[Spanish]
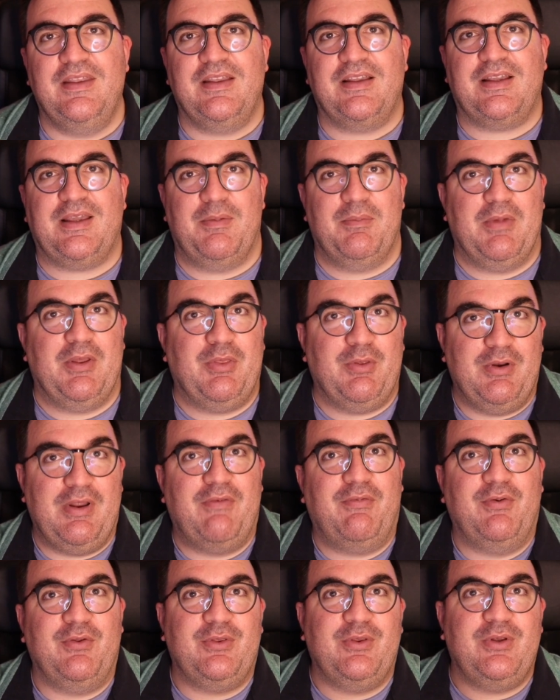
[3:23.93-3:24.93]
que me hizo una
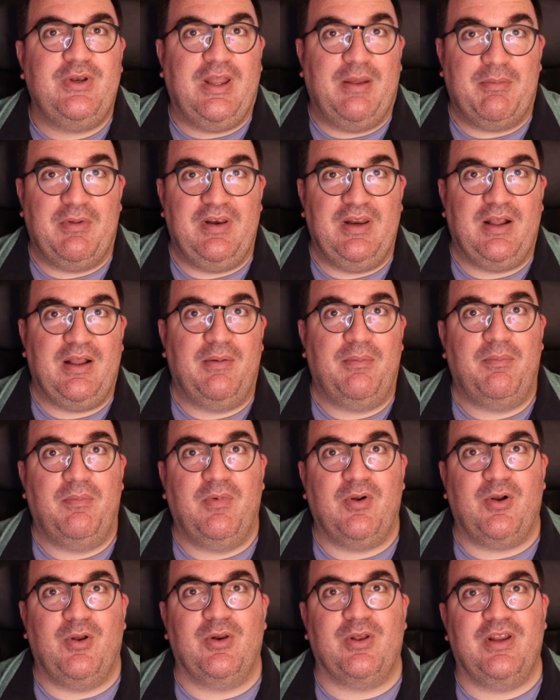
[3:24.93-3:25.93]
foto, la, la,
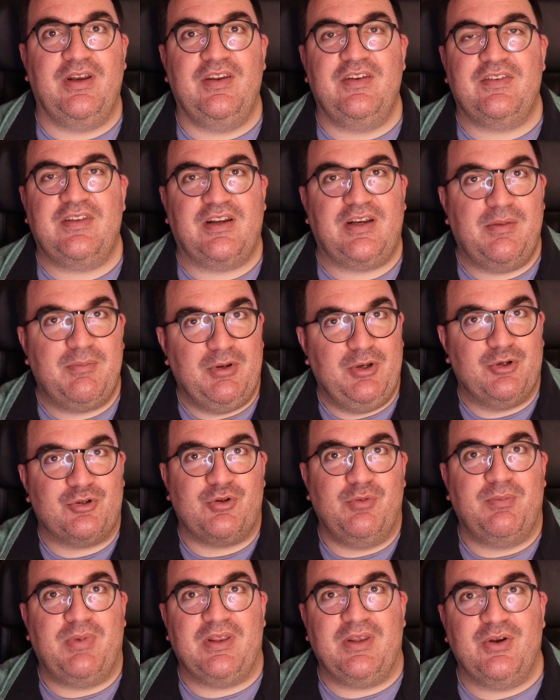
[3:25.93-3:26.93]
colgué en Instagram y los
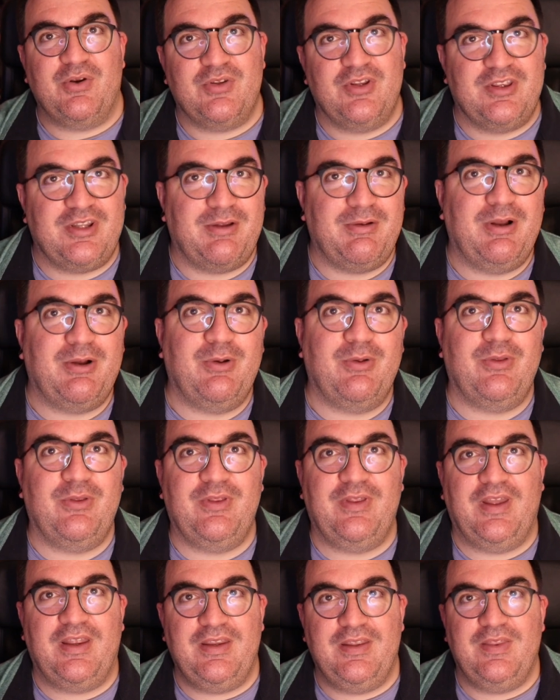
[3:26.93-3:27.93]
compañeros de trabajo
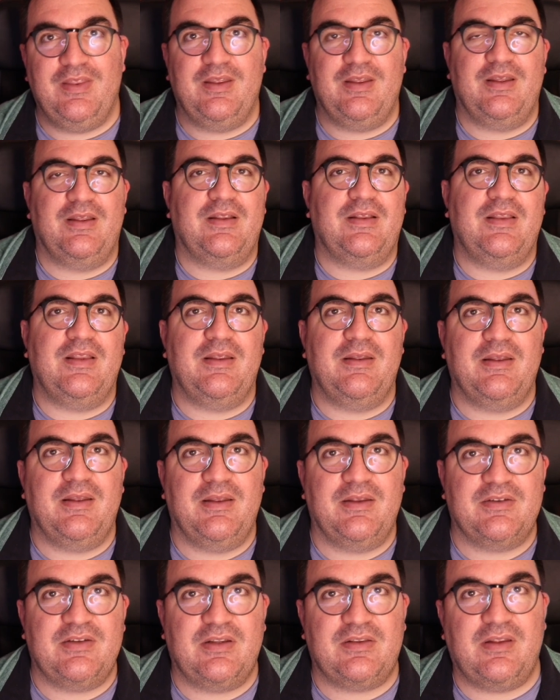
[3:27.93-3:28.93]
de allí de, de
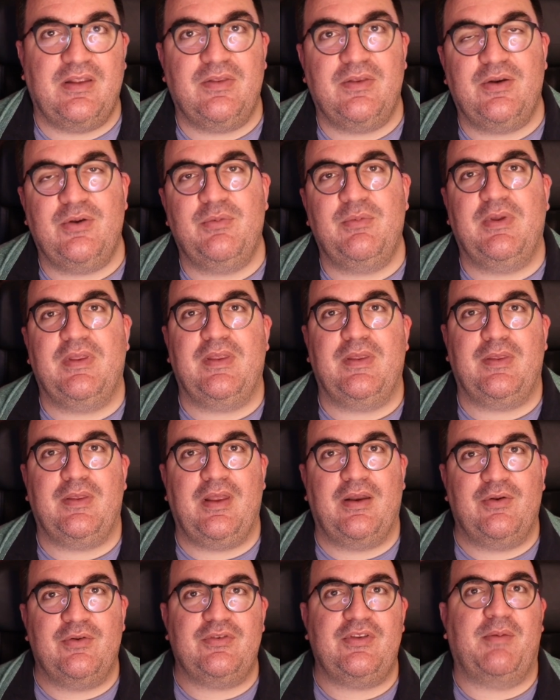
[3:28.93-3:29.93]
andreu me
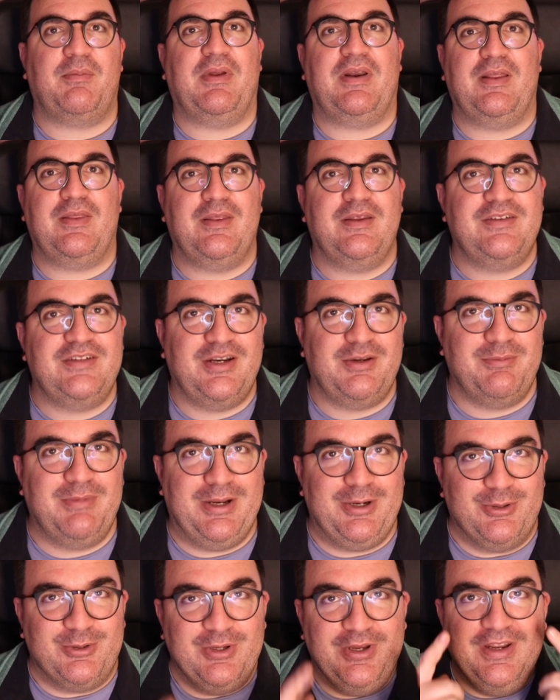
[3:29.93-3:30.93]
decían, hostia, parecéis
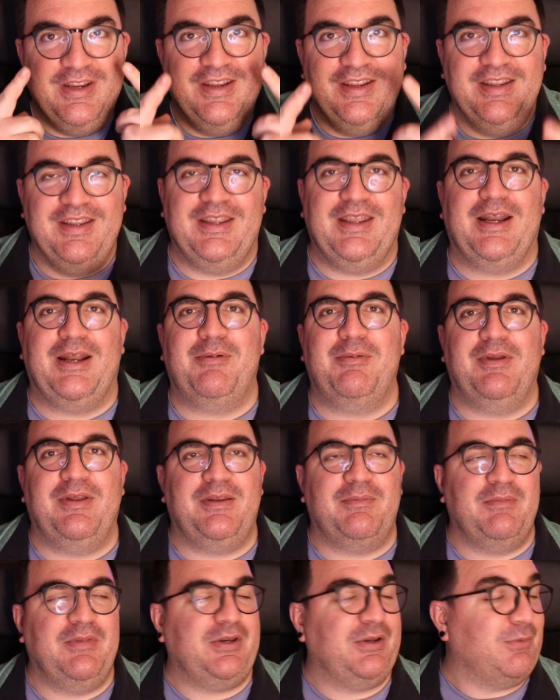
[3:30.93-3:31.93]
hermanos. Y ahora
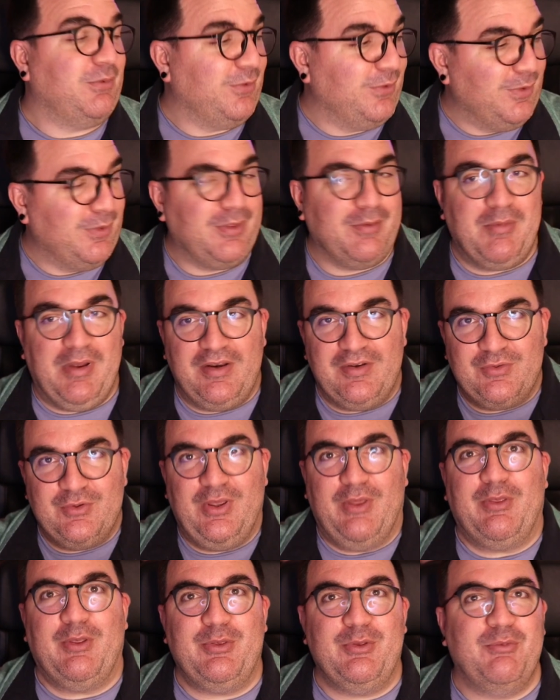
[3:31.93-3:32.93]
me recuerdo, y encima estoy
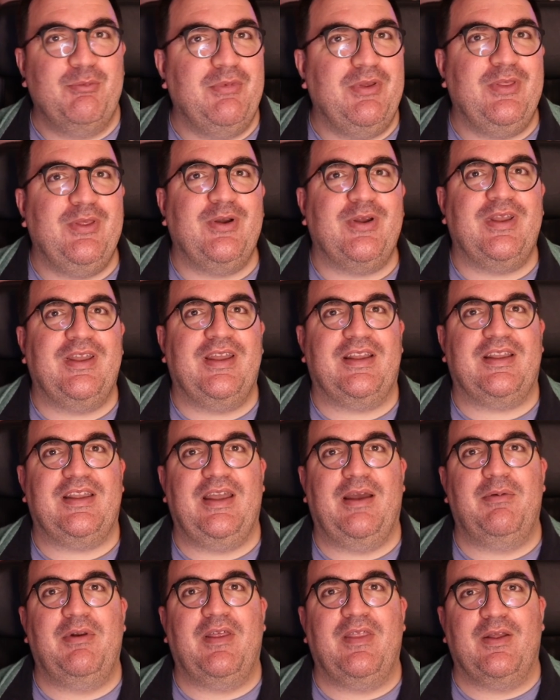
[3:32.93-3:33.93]
haciendo un vídeo que, que
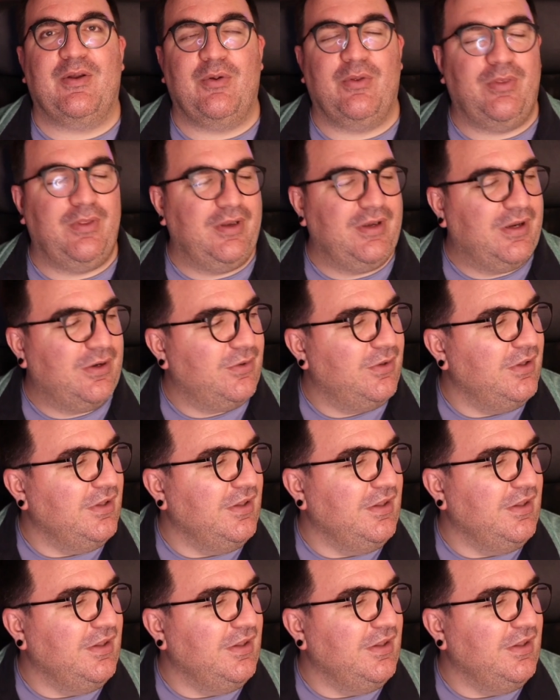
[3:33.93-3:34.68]
habla de cocina, ¿no?